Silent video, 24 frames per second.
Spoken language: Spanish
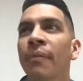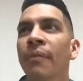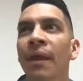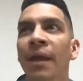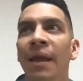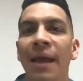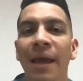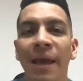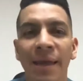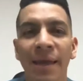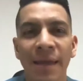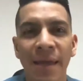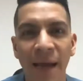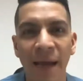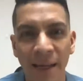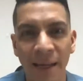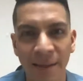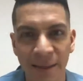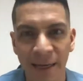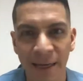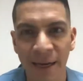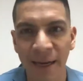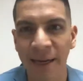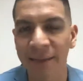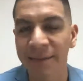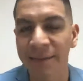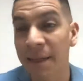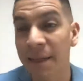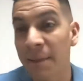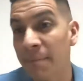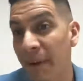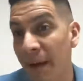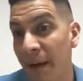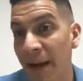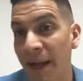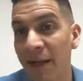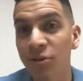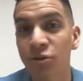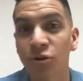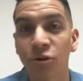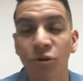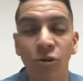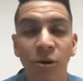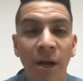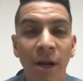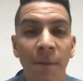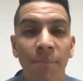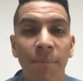que llega a tener este embarazo
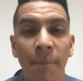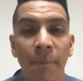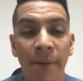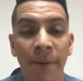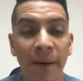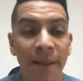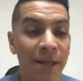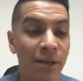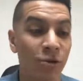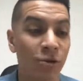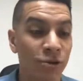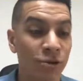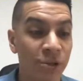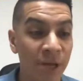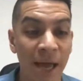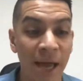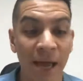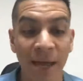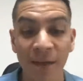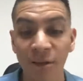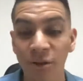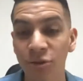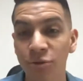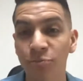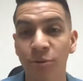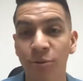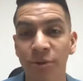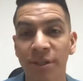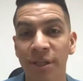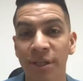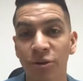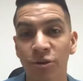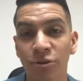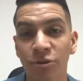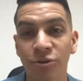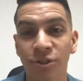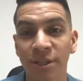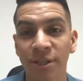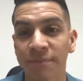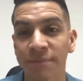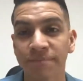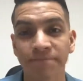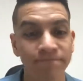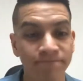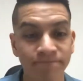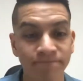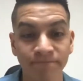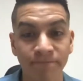con el papá de 12 años, pues
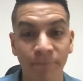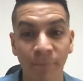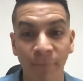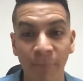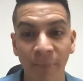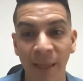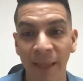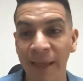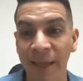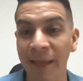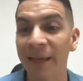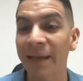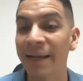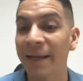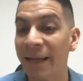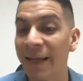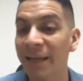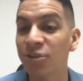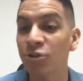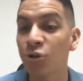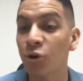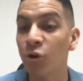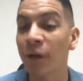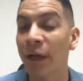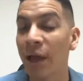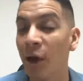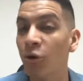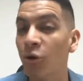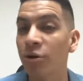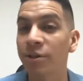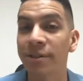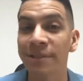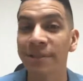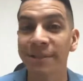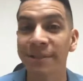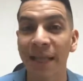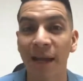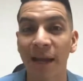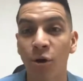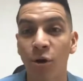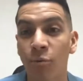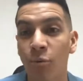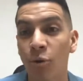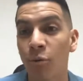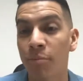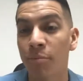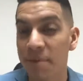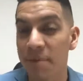entonces qué, es lo que hoy se está
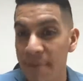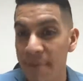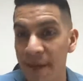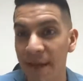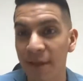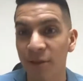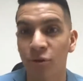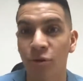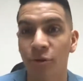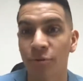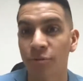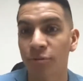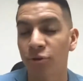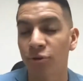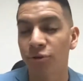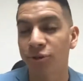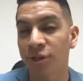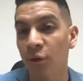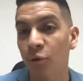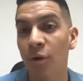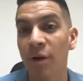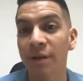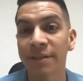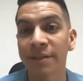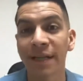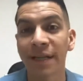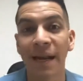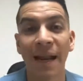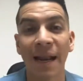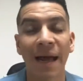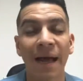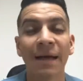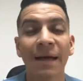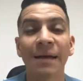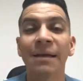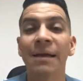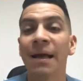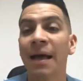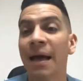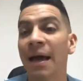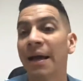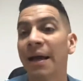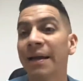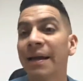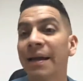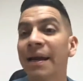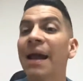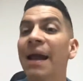como viviendo. No sé cuál sea la
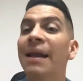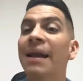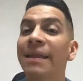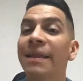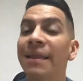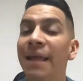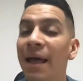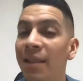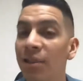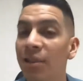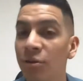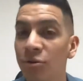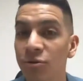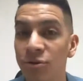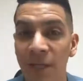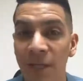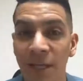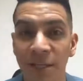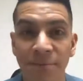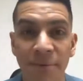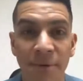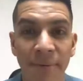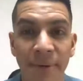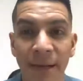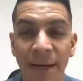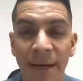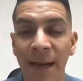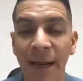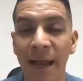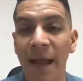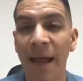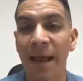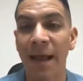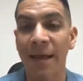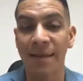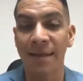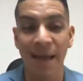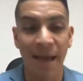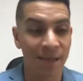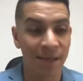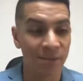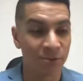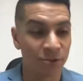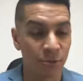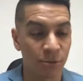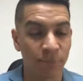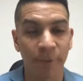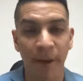realidad que ustedes viven allá
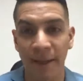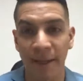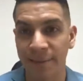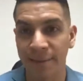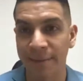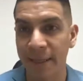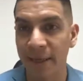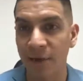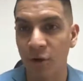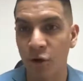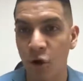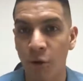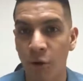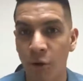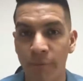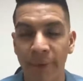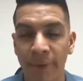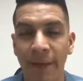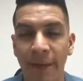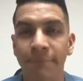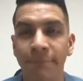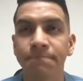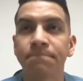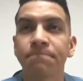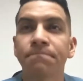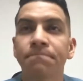en su país, en Colombia.